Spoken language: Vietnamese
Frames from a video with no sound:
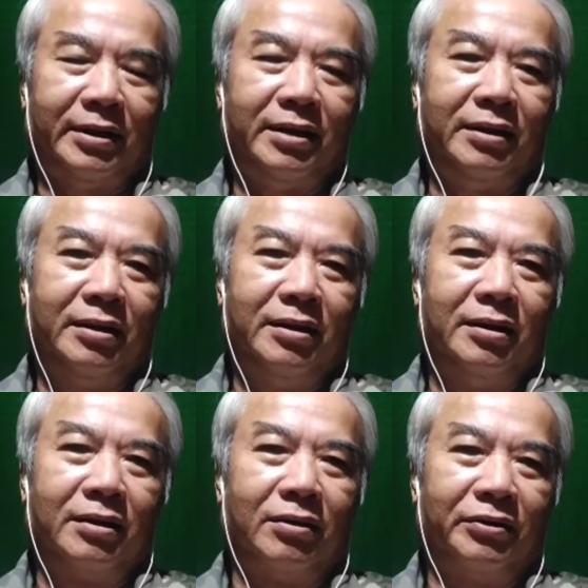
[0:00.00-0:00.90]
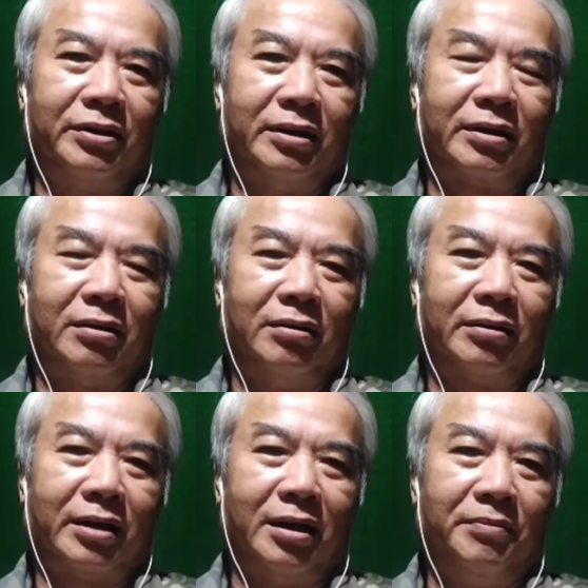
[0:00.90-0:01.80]
ấy còn giờ
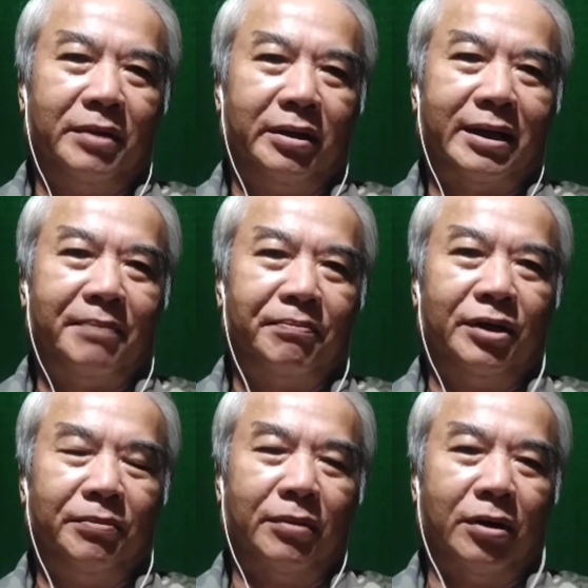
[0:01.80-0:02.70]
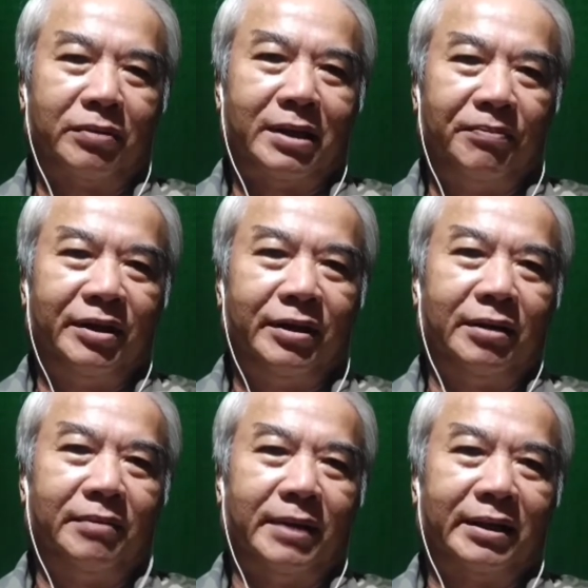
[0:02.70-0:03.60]
còn cỡ 10 chấm 11 chấm gì
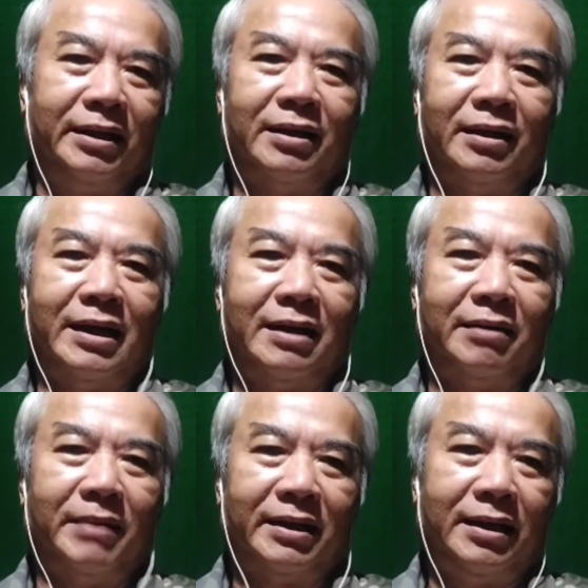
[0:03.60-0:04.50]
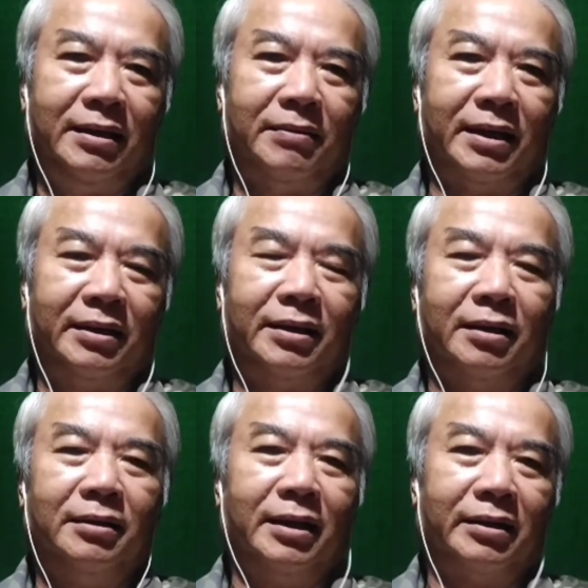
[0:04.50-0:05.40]
đó bạn đi thời gian là bạn thấy bạn đi
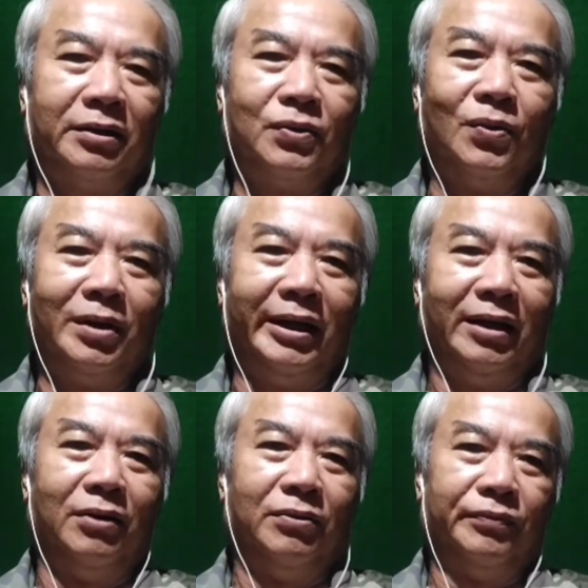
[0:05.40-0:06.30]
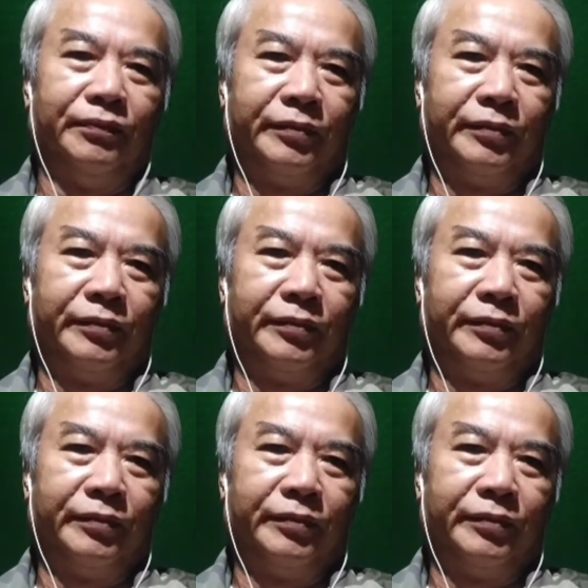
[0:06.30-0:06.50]
thử là nó xuống liền luôn